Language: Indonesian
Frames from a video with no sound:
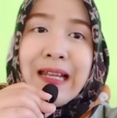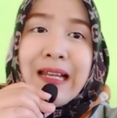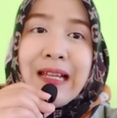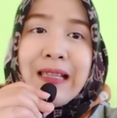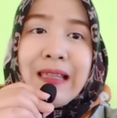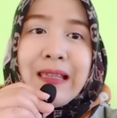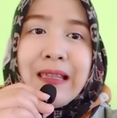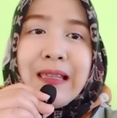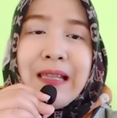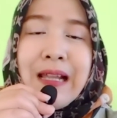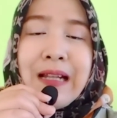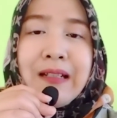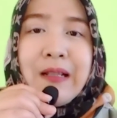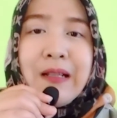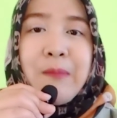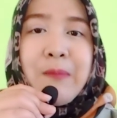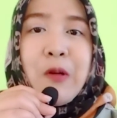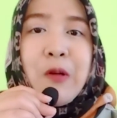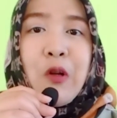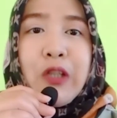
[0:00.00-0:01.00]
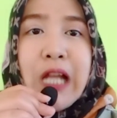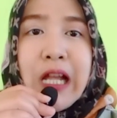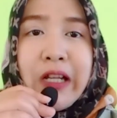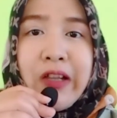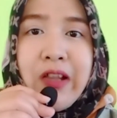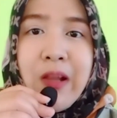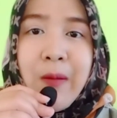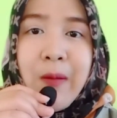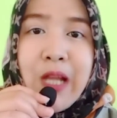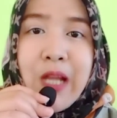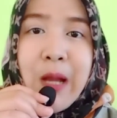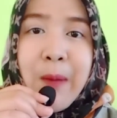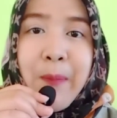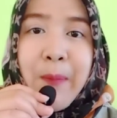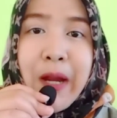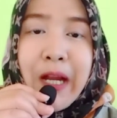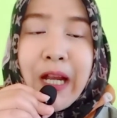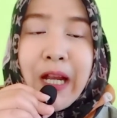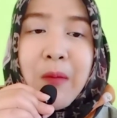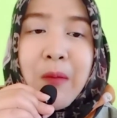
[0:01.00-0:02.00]
dan notarisnya
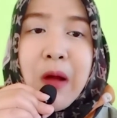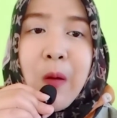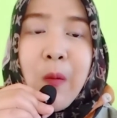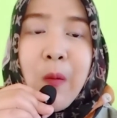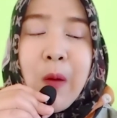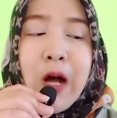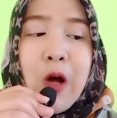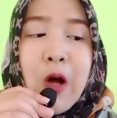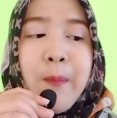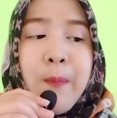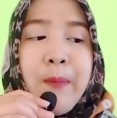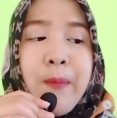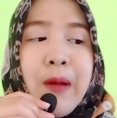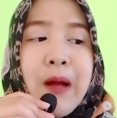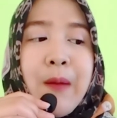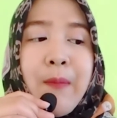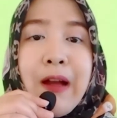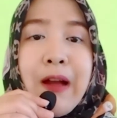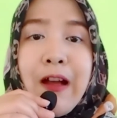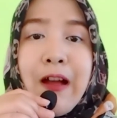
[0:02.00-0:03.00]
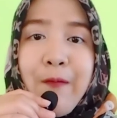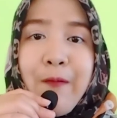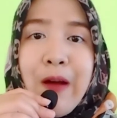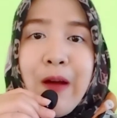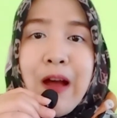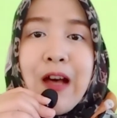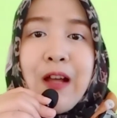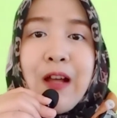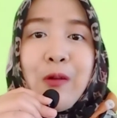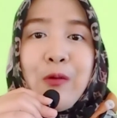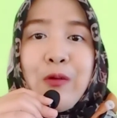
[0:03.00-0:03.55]
menyampaikan bahwa oh pak maaf harus